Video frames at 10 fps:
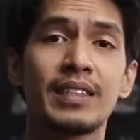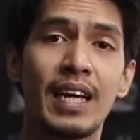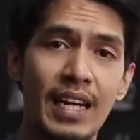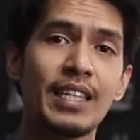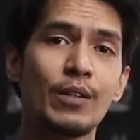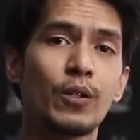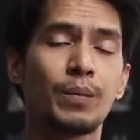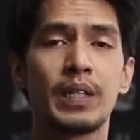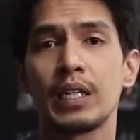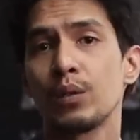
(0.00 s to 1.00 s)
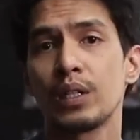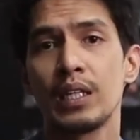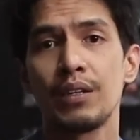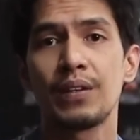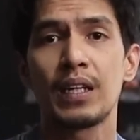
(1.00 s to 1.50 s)
Caranya untuk
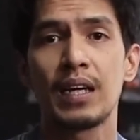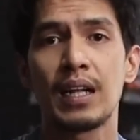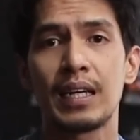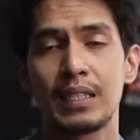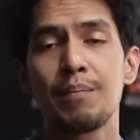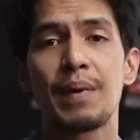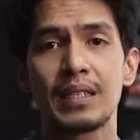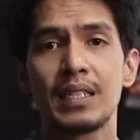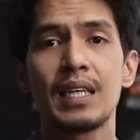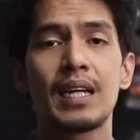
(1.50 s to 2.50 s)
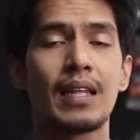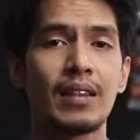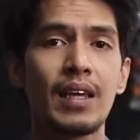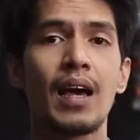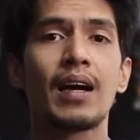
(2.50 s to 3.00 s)
mengikuti event gagal custom pastinya
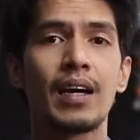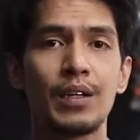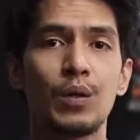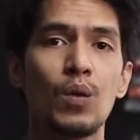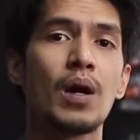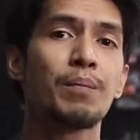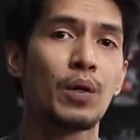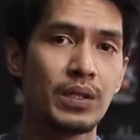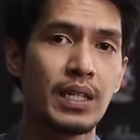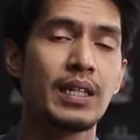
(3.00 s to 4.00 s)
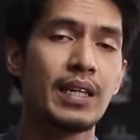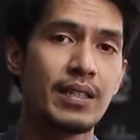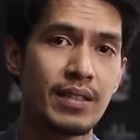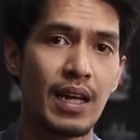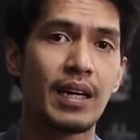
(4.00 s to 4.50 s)
nanti akan gua posting di
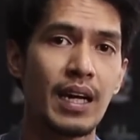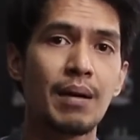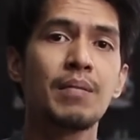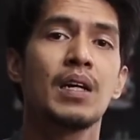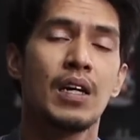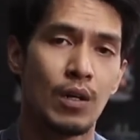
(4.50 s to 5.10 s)
Instagram